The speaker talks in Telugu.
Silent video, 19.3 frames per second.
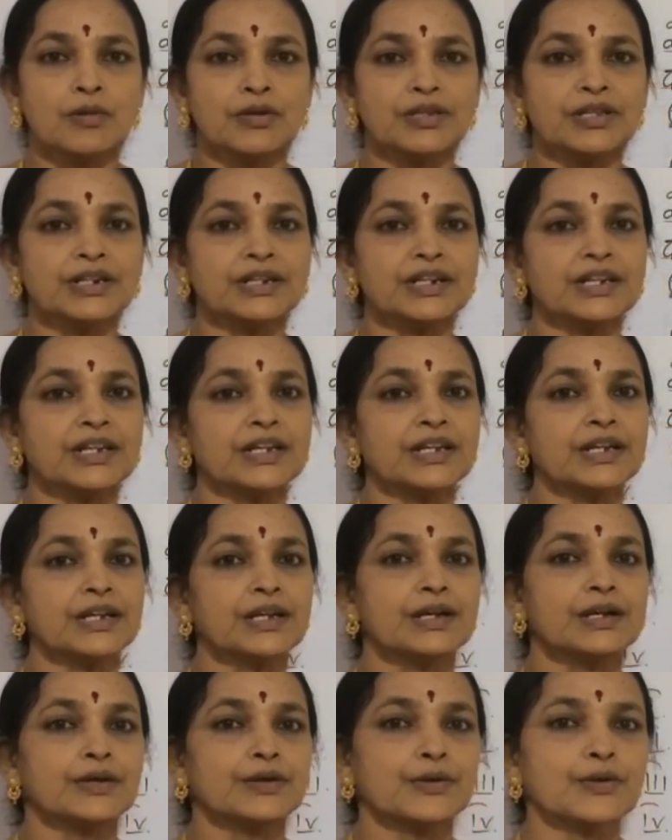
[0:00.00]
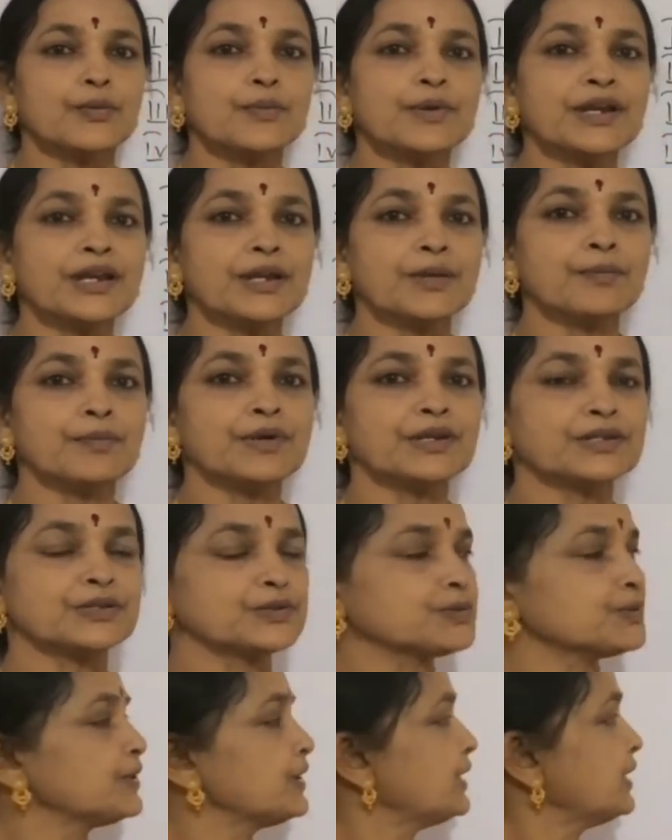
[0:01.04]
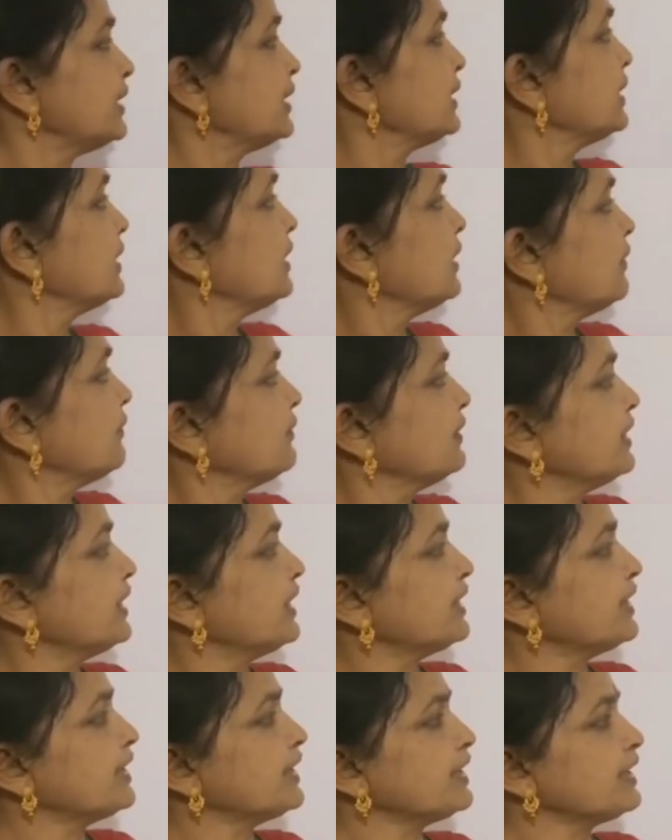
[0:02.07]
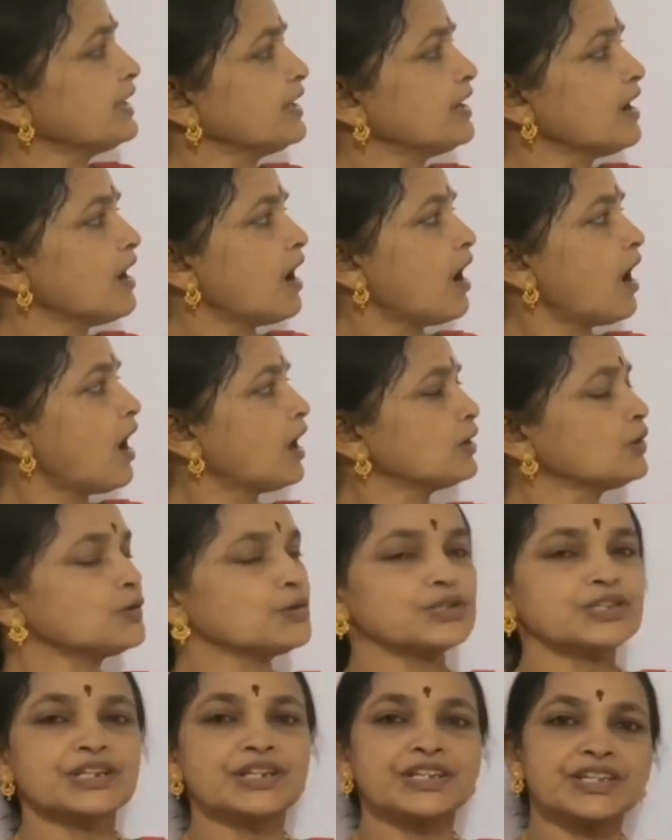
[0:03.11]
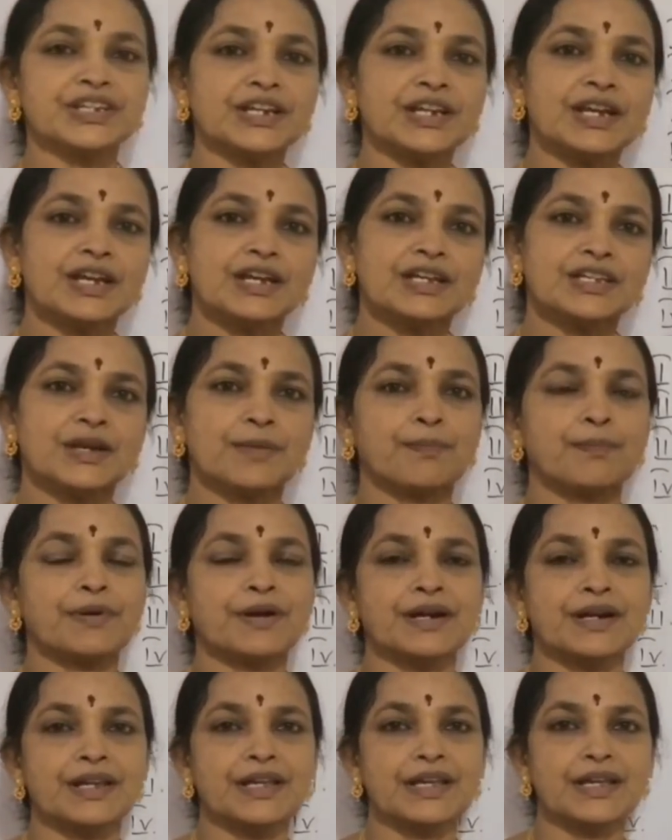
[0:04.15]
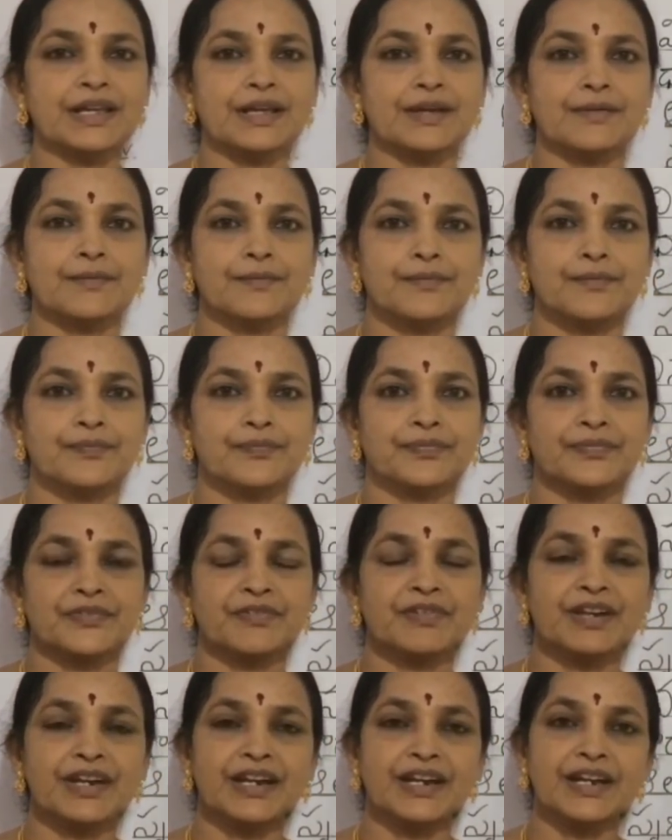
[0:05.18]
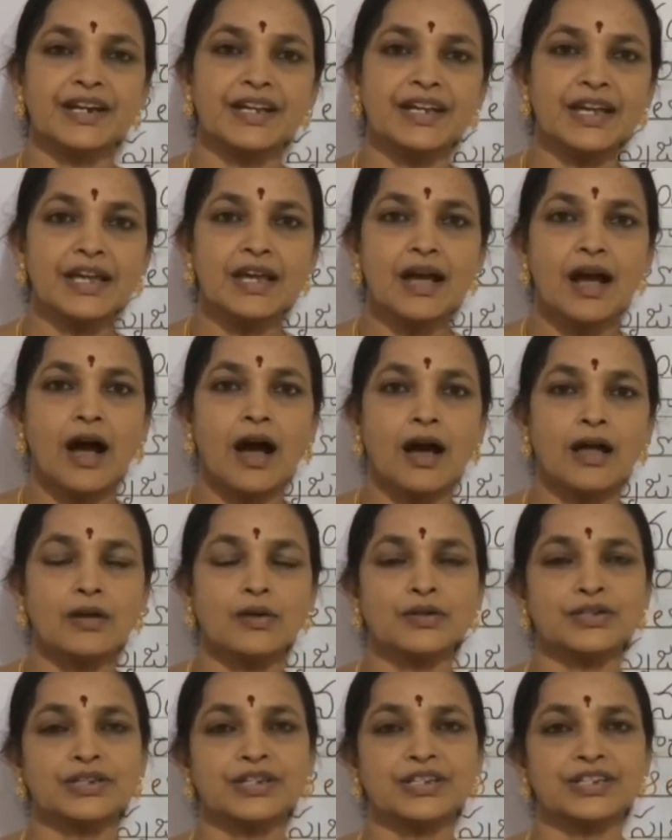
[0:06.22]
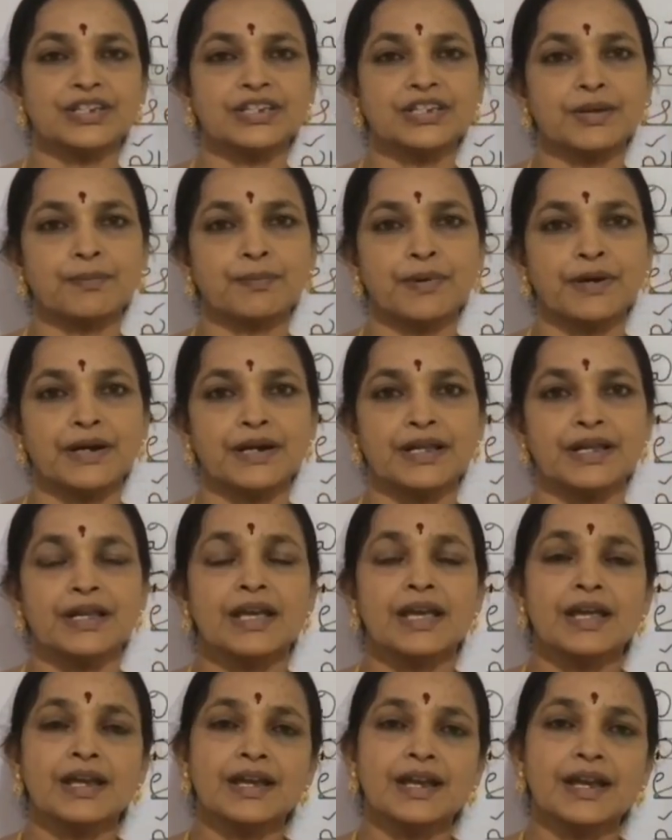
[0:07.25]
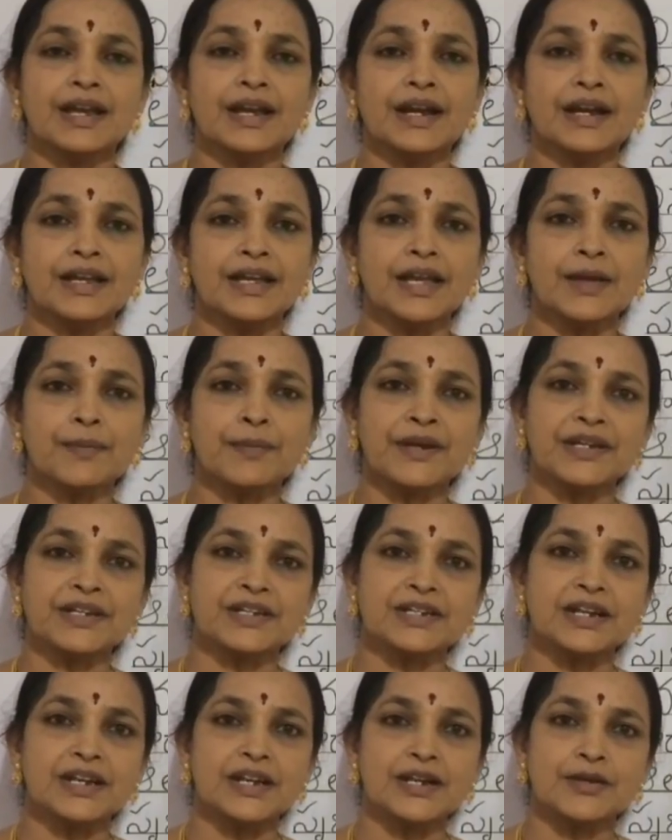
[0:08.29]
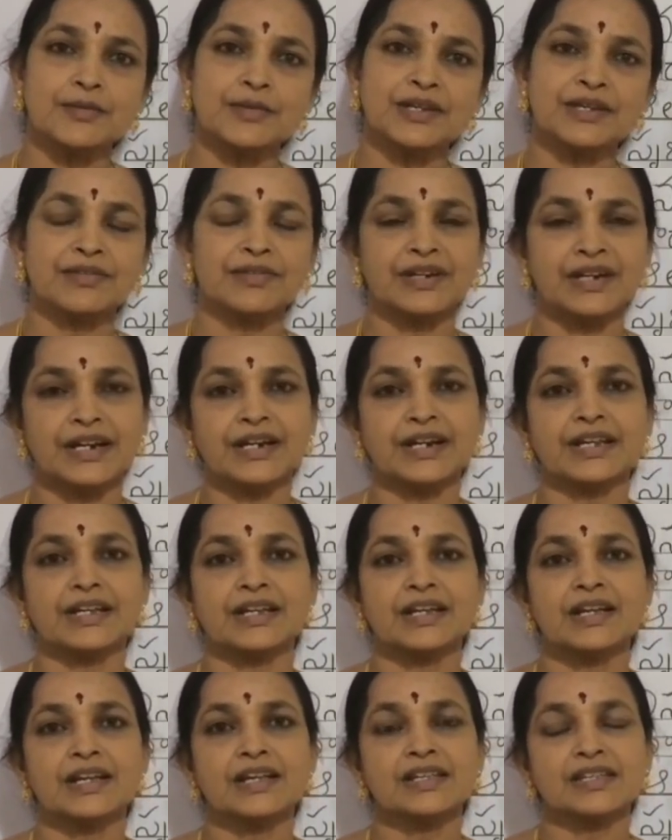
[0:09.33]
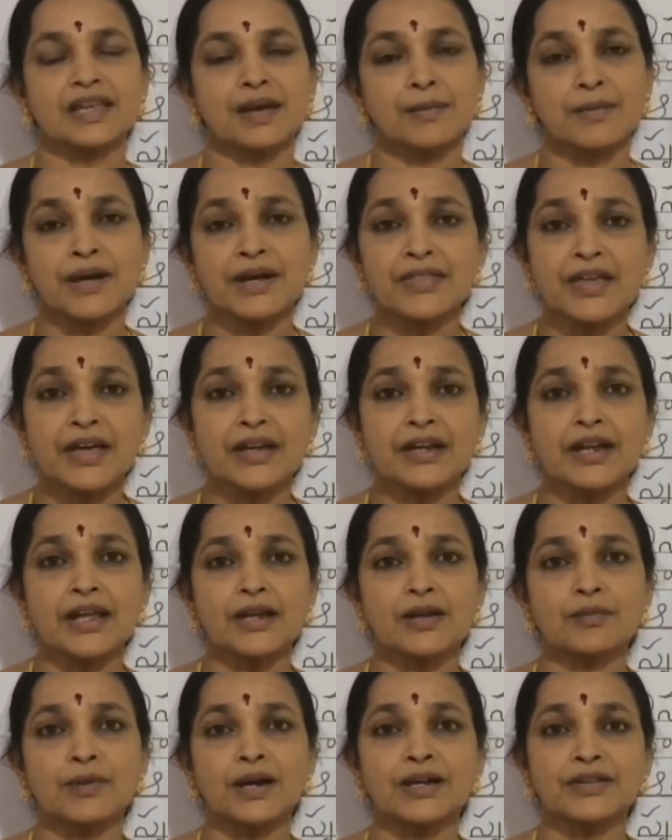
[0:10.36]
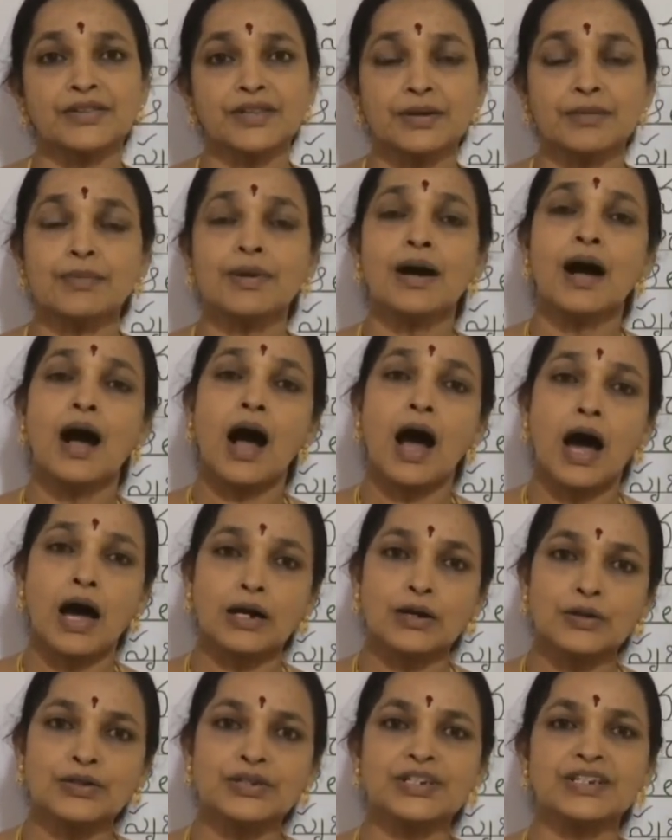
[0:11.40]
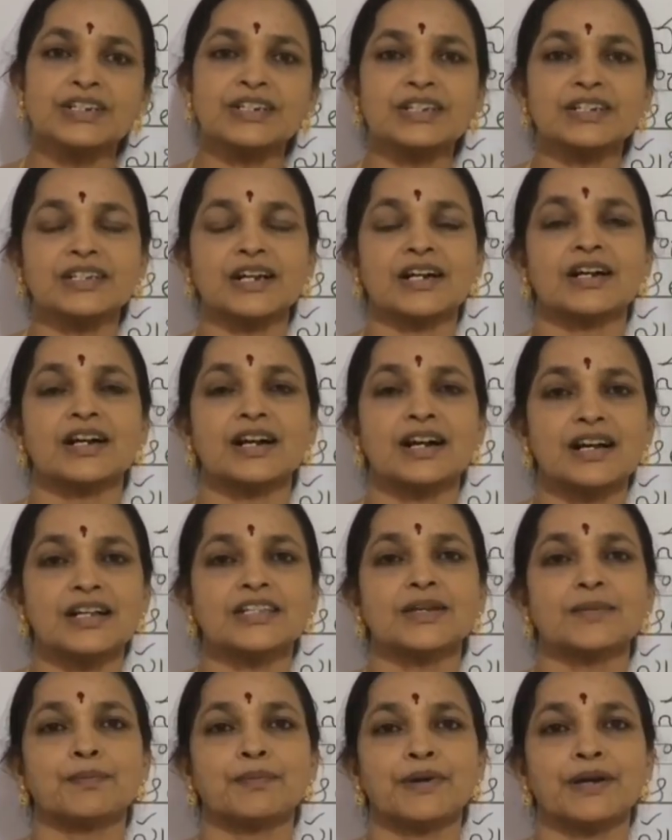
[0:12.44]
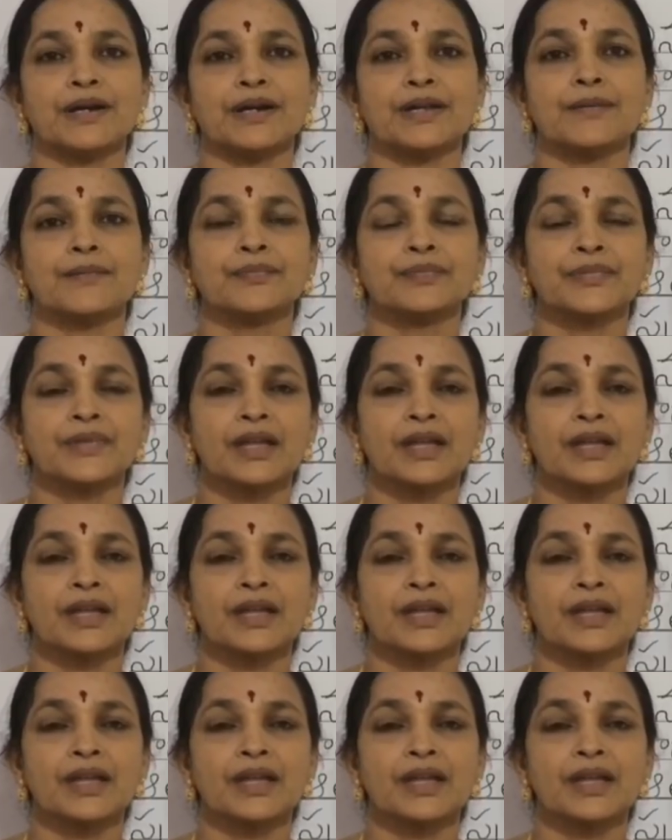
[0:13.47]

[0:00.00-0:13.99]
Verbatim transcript: మొదటి రోమన్ నెంబర్ చూడండి వినండి ఆలోచించి చెప్పండి వినండి ఆలోచించి చెప్పండి నేను అడిగే ప్రశ్నలను మీరు వినండి సమాధానాలు మాత్రం ఆలోచించి చక్కగా చెప్పండి